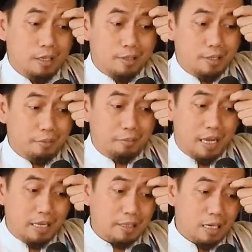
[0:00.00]
sing
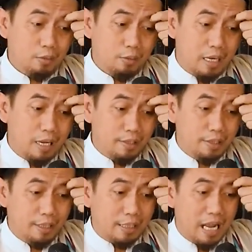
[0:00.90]
biasa gunah
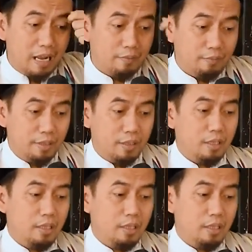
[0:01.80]
nyirami